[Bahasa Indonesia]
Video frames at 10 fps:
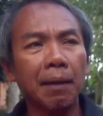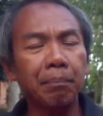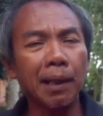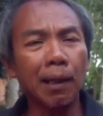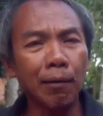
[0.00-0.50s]

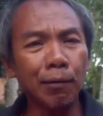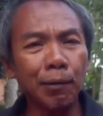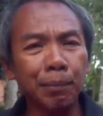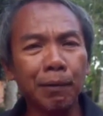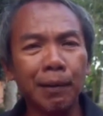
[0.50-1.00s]
tapi kalau
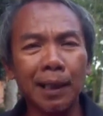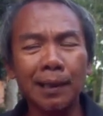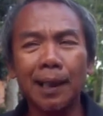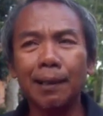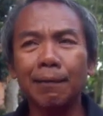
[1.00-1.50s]
untuk burung yang
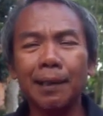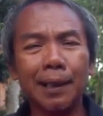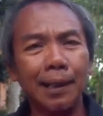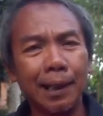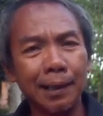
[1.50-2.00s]
satu
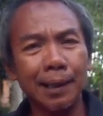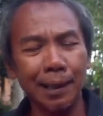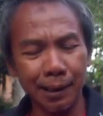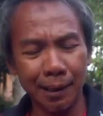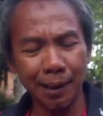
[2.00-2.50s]
ini yang
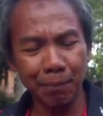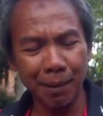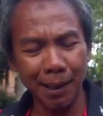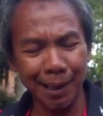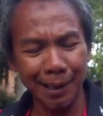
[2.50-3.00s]
jenis
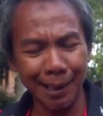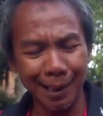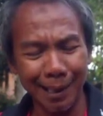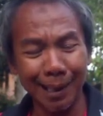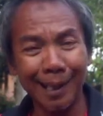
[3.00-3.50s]

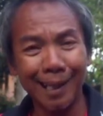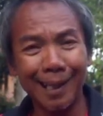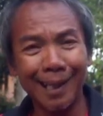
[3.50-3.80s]
terbangannya